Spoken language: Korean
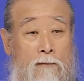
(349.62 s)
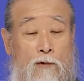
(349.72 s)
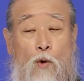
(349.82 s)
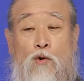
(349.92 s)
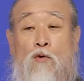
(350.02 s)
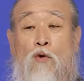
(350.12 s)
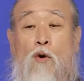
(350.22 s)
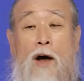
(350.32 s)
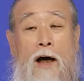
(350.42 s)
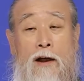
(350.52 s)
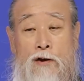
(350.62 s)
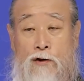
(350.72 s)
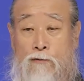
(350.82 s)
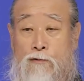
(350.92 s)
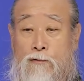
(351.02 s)
노동도 하기
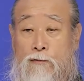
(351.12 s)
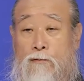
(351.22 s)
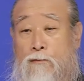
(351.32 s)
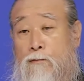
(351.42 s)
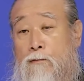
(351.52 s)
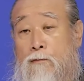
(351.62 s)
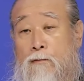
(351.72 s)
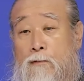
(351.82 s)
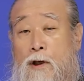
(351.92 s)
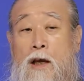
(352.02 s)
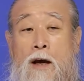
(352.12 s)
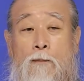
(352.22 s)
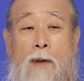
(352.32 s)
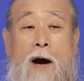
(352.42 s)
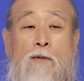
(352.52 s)
싫고,
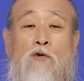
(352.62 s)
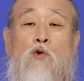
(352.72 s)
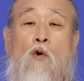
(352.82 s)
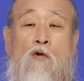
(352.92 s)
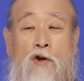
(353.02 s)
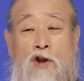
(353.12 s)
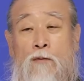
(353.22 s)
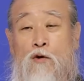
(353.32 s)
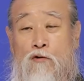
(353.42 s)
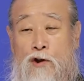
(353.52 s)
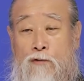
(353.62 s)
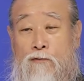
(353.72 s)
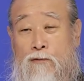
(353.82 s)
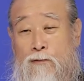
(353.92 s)
밥은 좋은 거 처먹고 싶고,